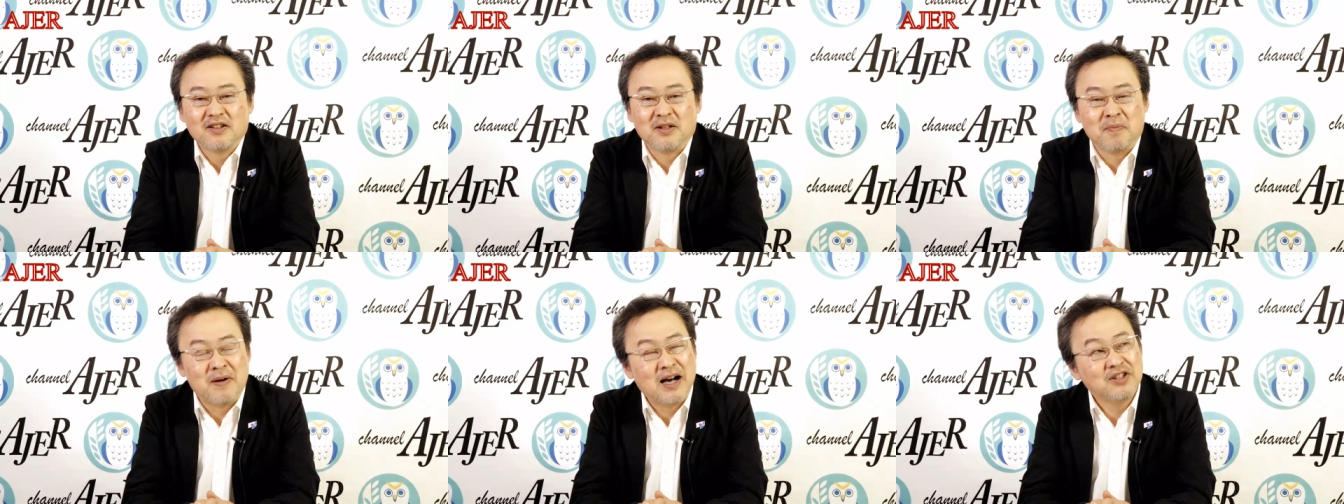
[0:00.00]

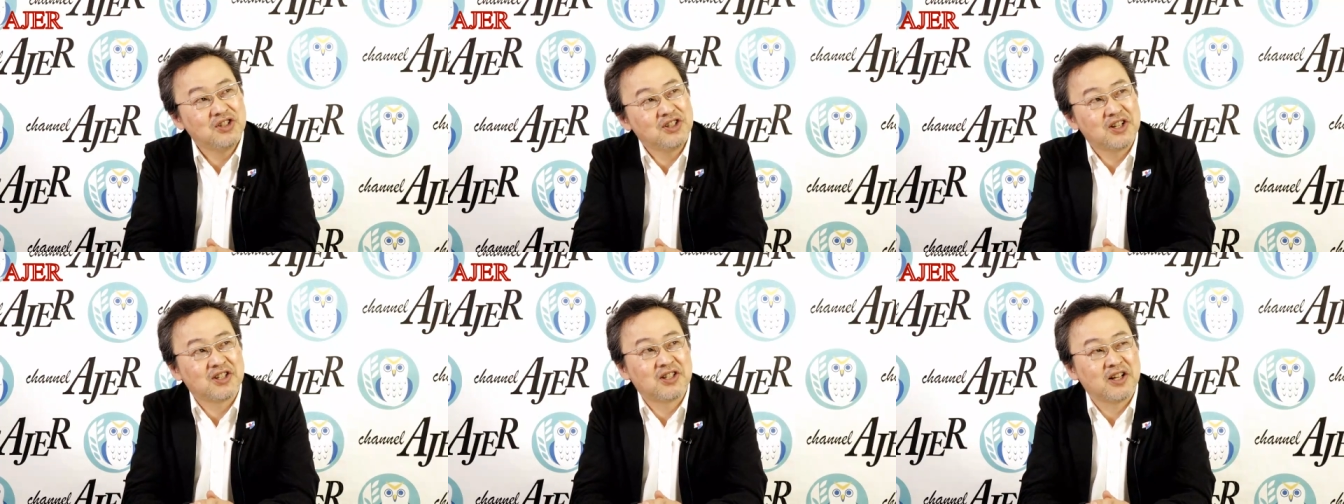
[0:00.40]
で
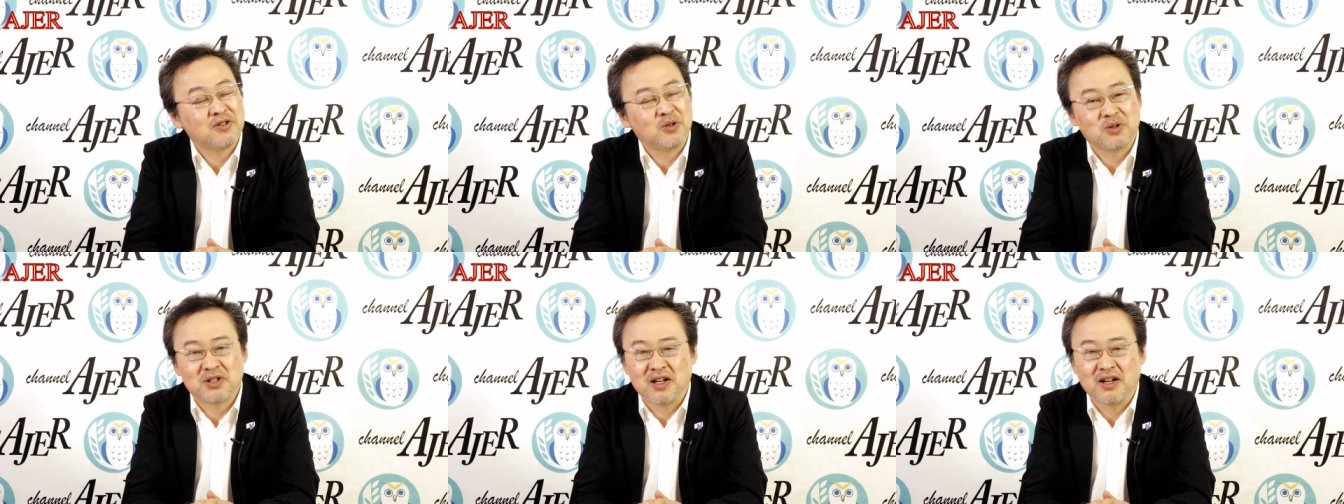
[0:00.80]
マジで北
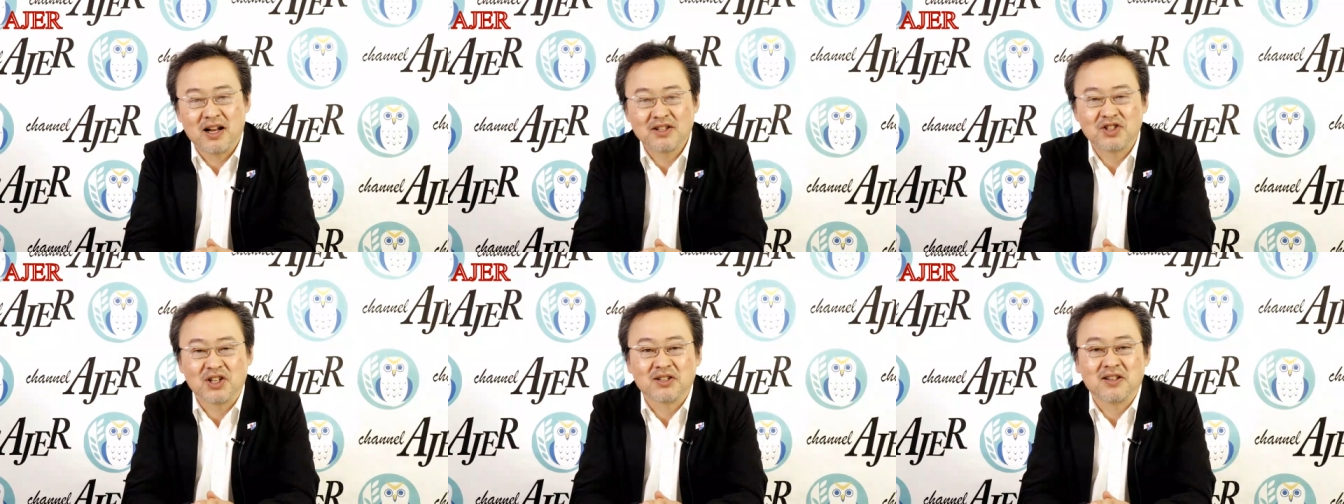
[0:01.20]
朝鮮
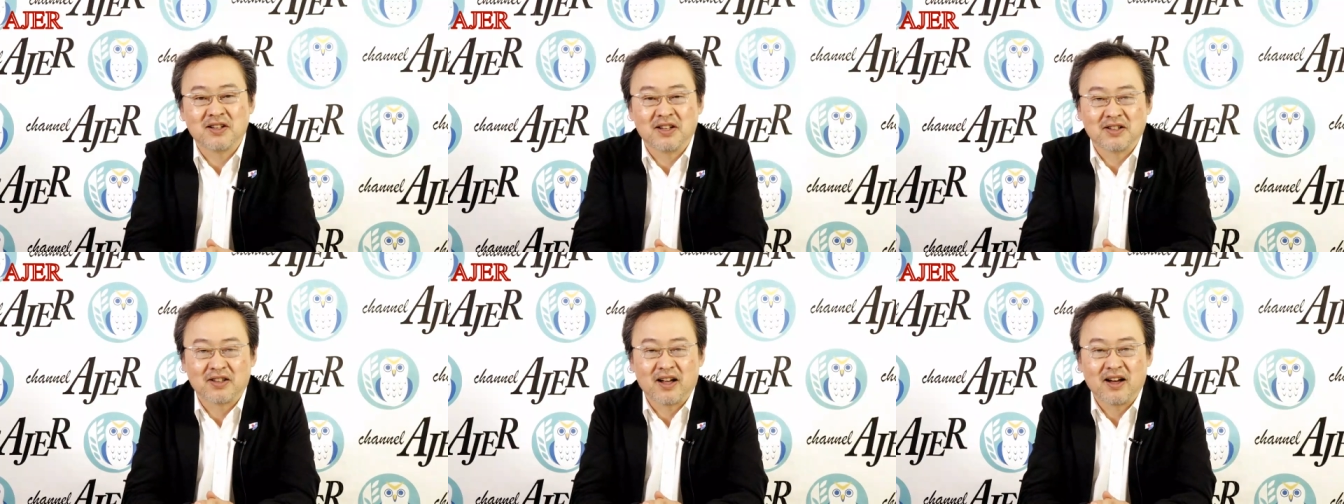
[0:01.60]
拉致やって
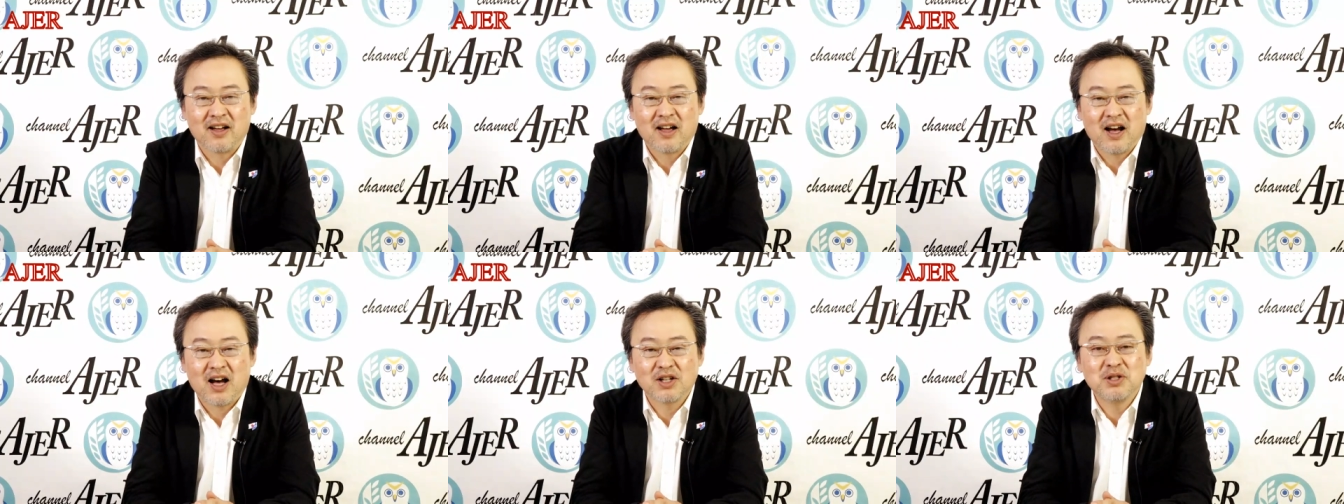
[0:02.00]
んだって
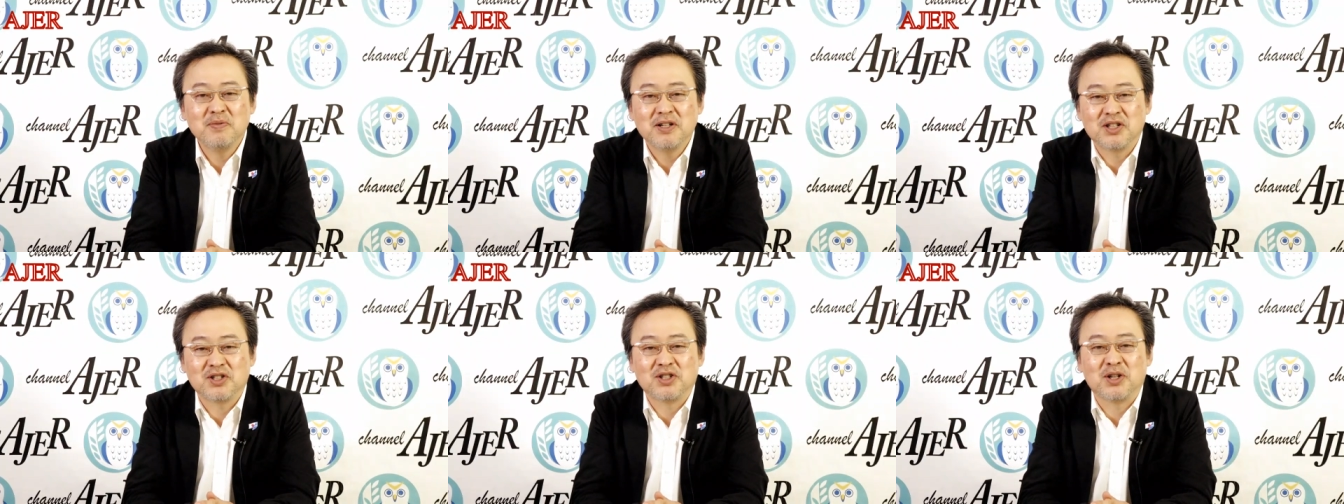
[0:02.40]
初
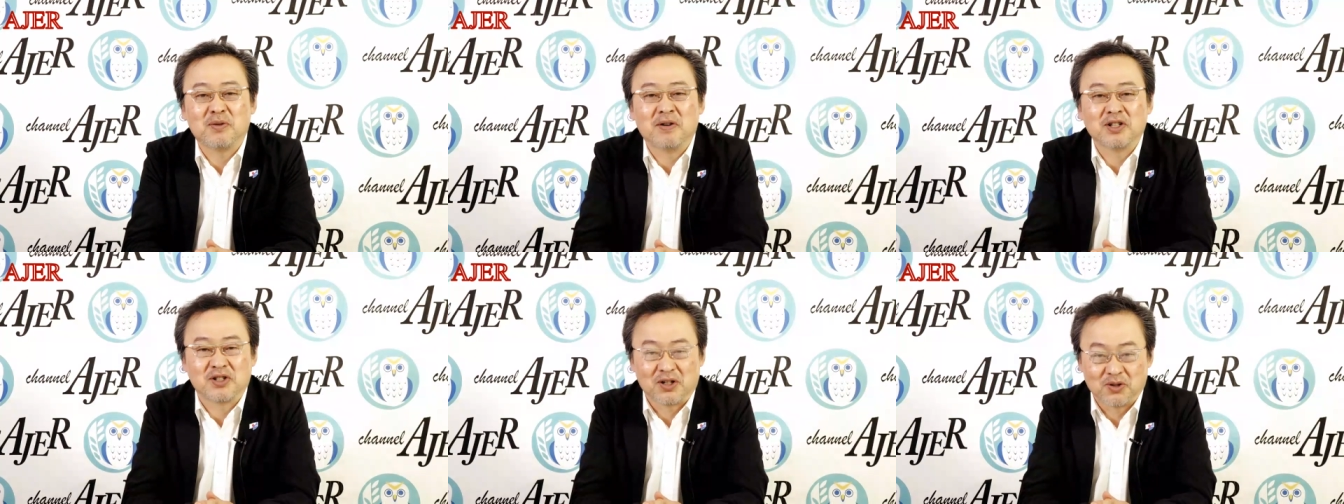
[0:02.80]
めて知
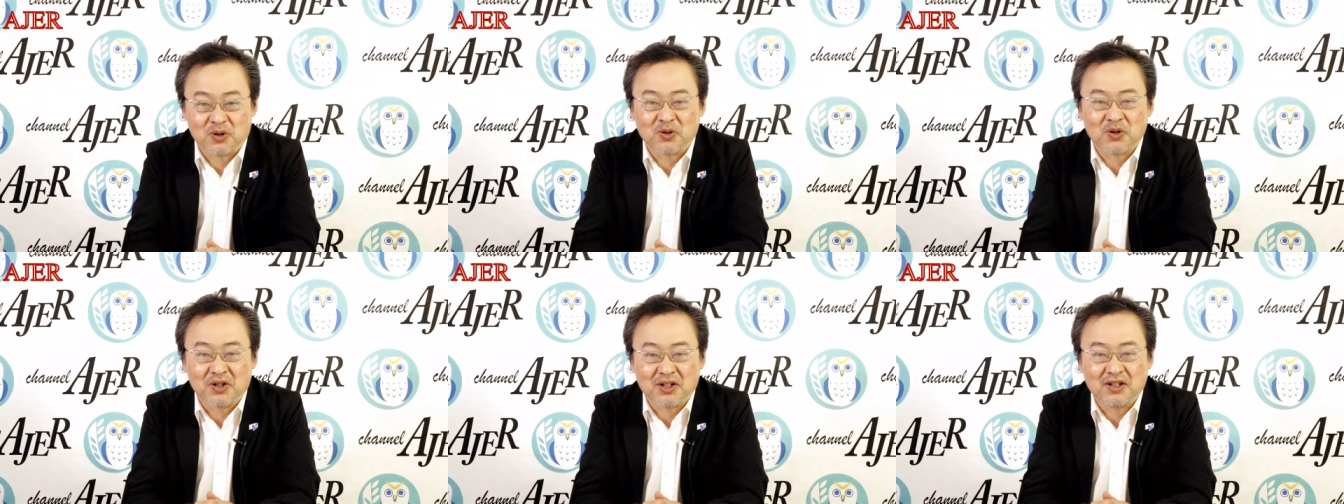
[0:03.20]
りましたよ
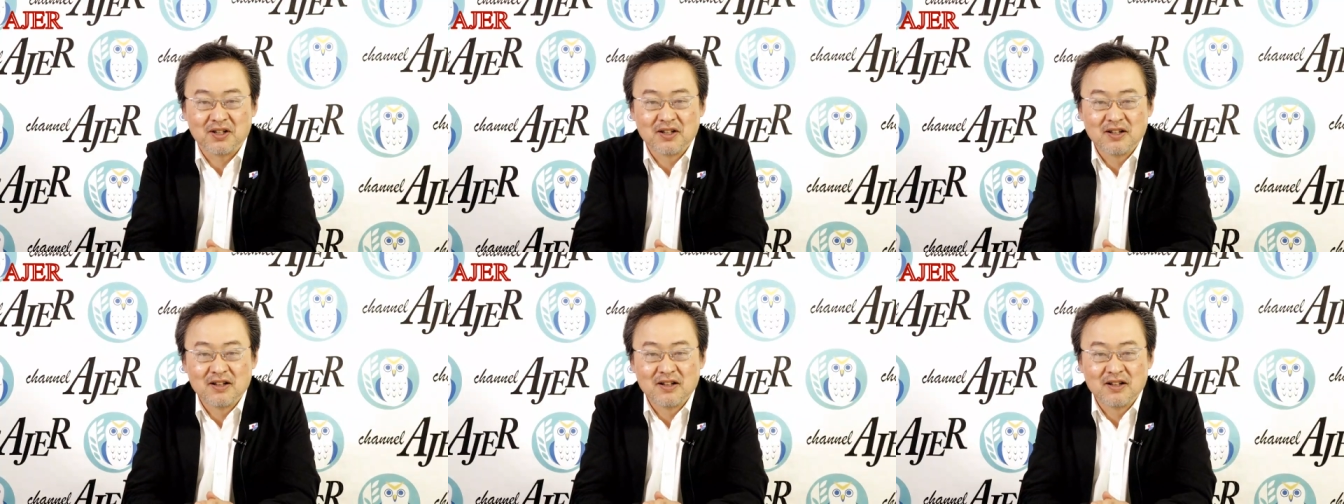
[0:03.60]
その時に